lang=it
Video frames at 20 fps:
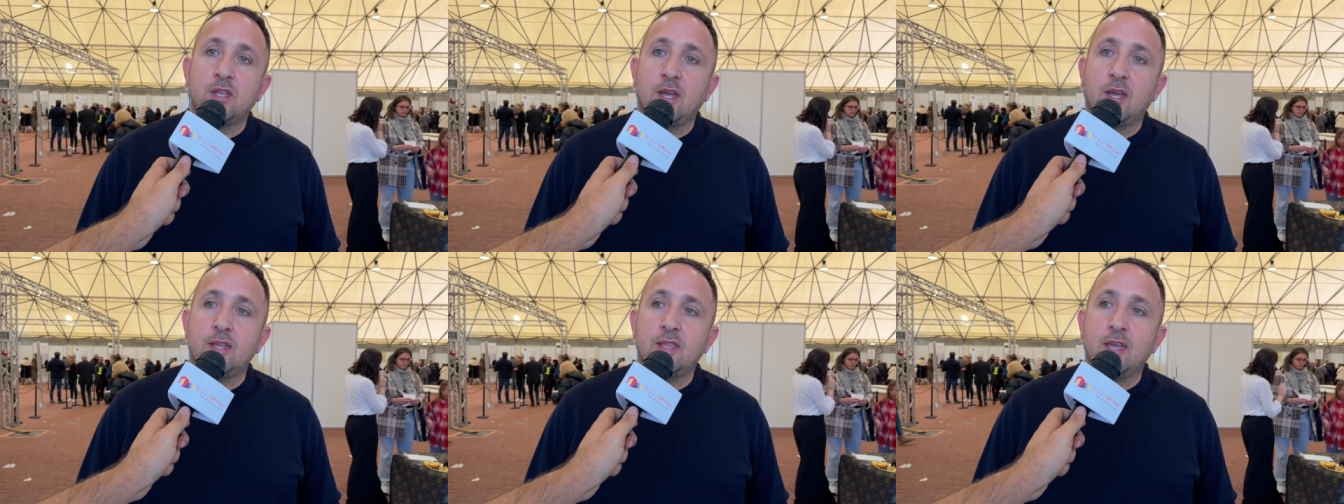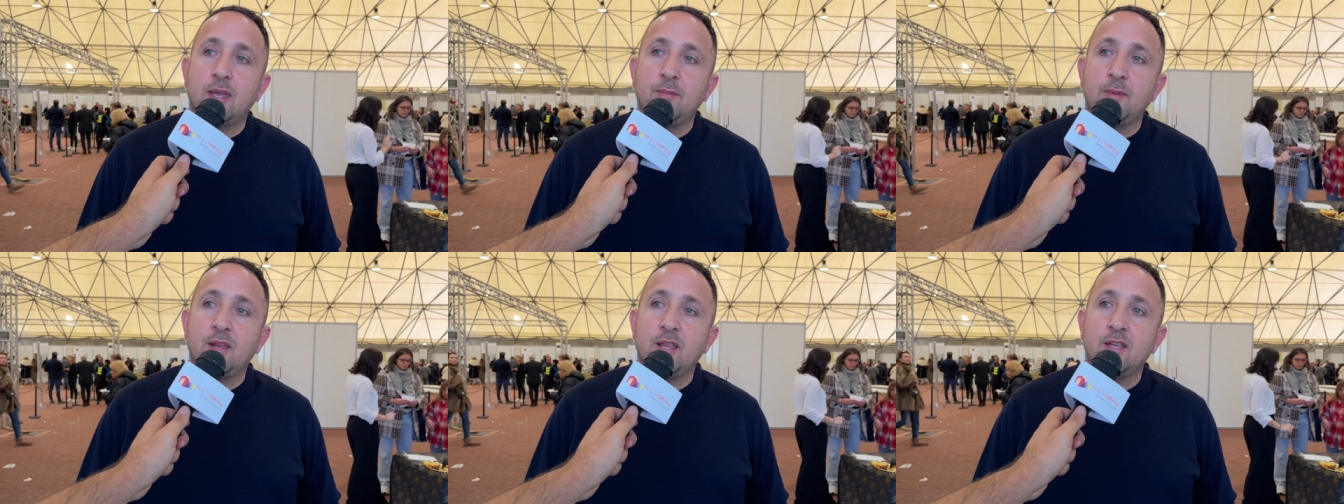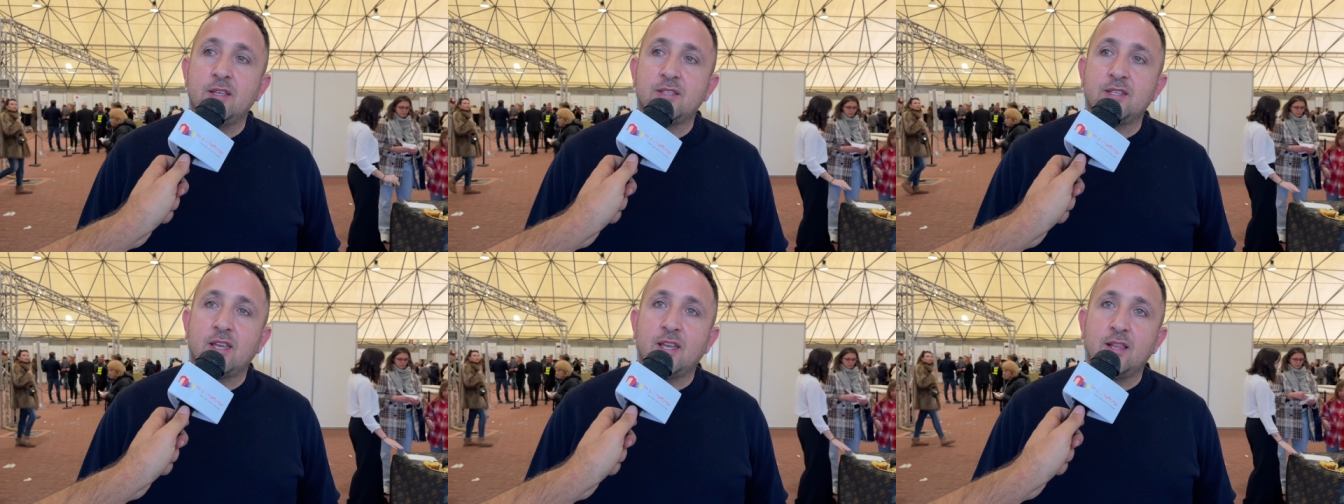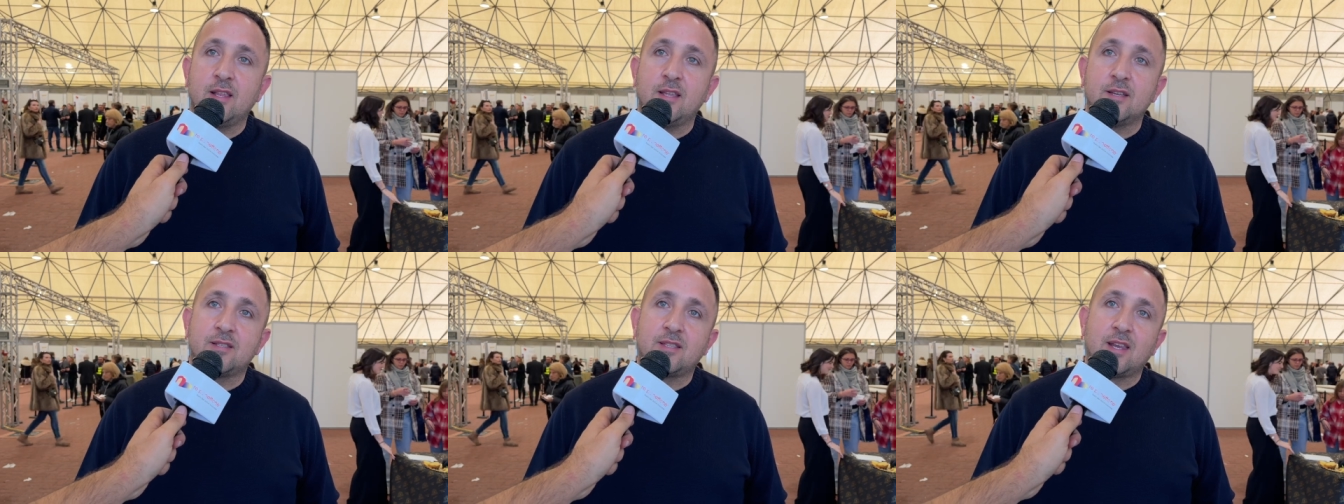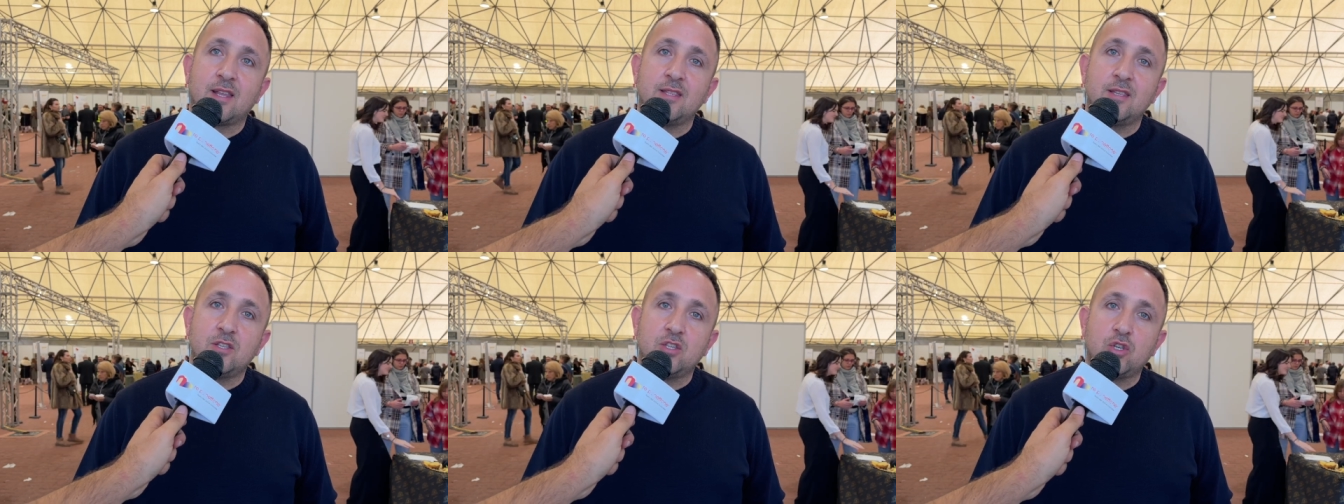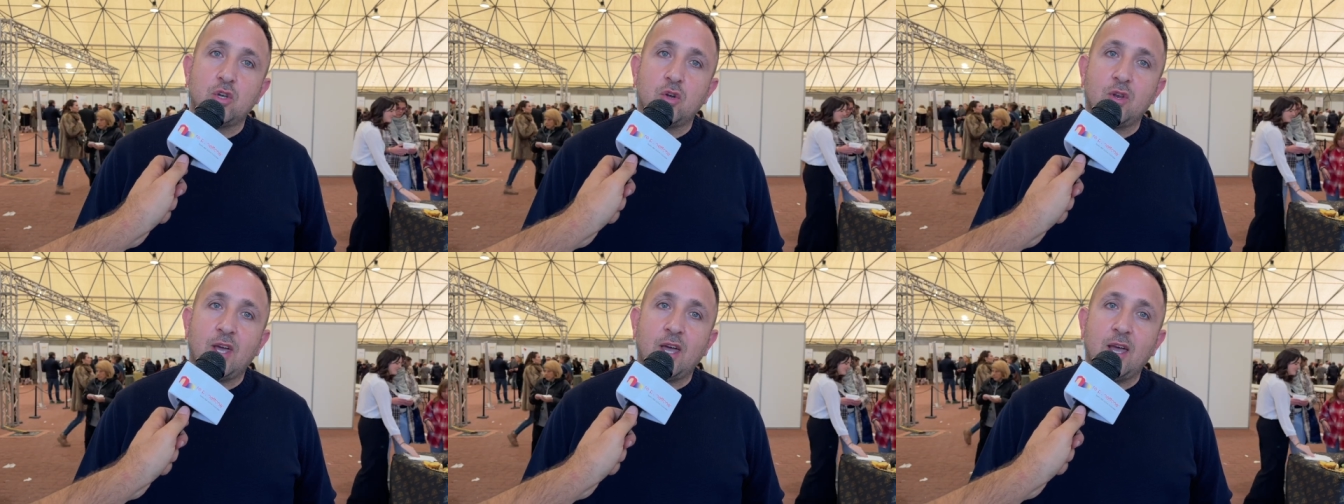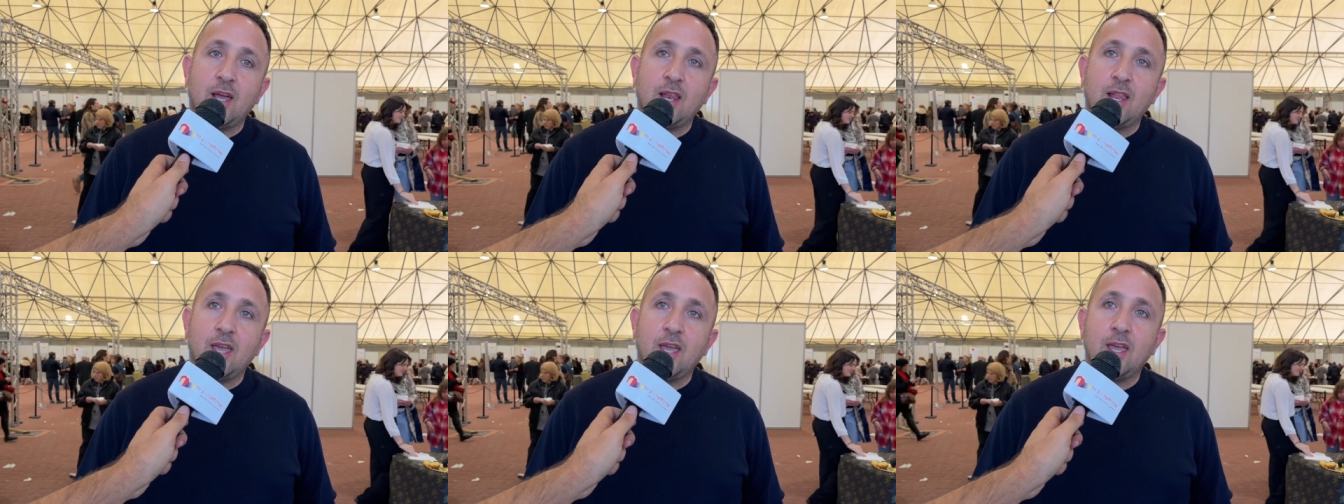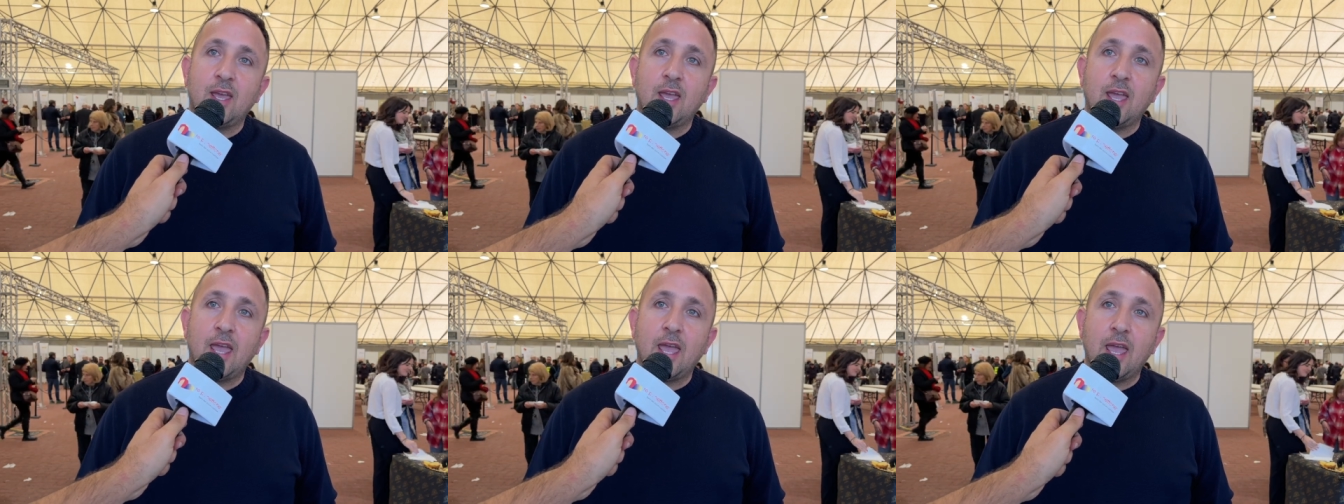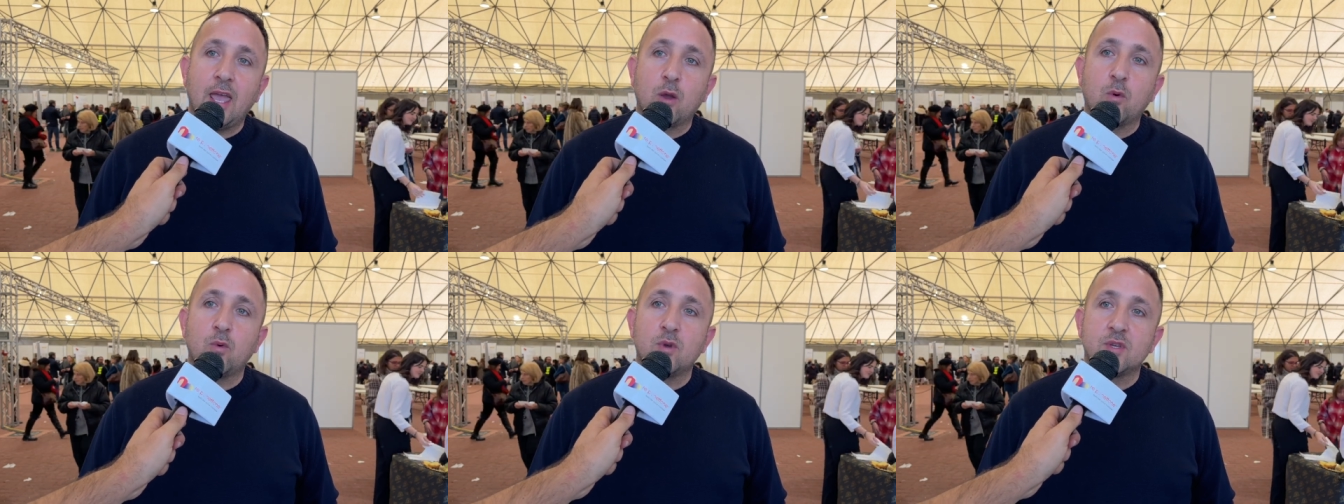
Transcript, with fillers: da, dai milanesi è il tradizionale e